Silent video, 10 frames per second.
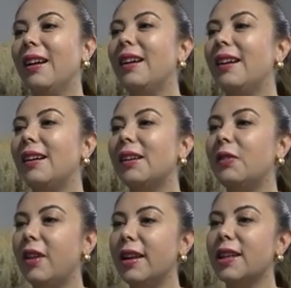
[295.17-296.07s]
E,
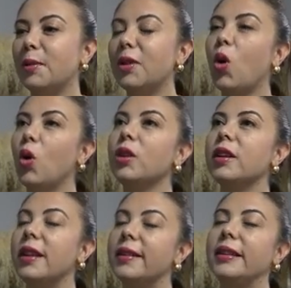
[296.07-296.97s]
ve
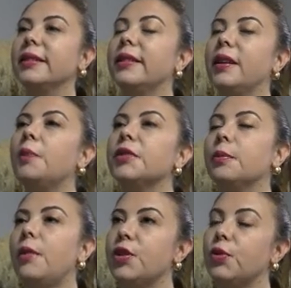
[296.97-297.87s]
2017 yılında
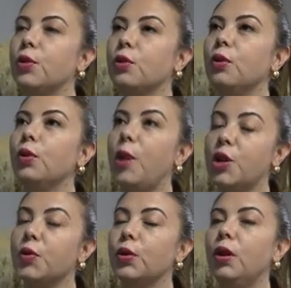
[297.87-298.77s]
yaptığım başvuru,
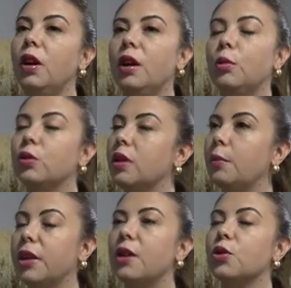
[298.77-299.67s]
başvuru
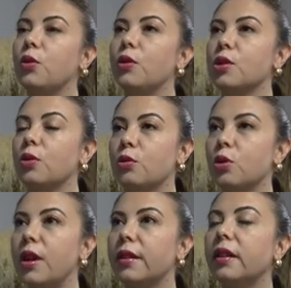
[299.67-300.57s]
bundan birkaç gün önce
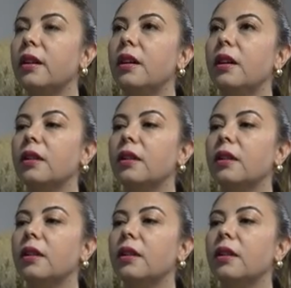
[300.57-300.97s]
sonuçlandı.